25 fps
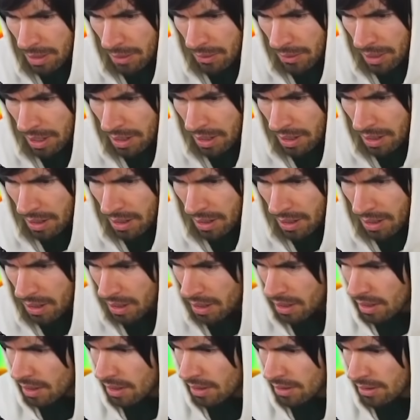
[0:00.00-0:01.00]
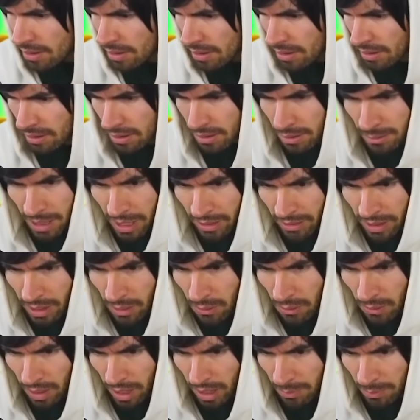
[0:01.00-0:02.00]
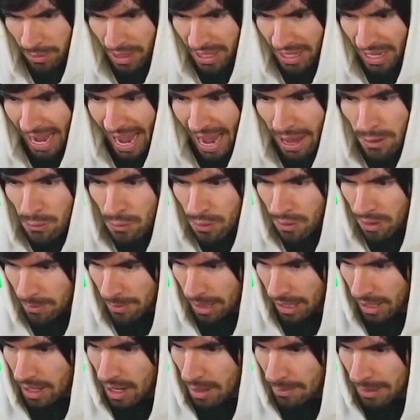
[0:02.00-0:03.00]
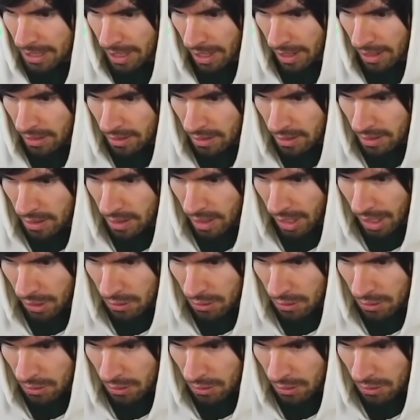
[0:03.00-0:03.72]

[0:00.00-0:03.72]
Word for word: Pero, güey. No, no, no me la voy a jugar porque hay uno que me quería matar y